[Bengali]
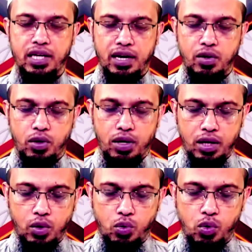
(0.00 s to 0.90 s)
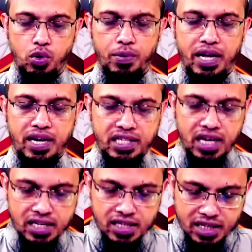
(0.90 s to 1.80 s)
ইশারার রুকু করবেন আর
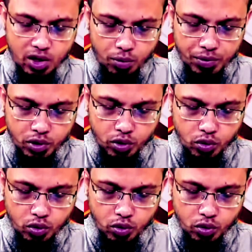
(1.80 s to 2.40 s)
ইশারায় সেজদা করবেন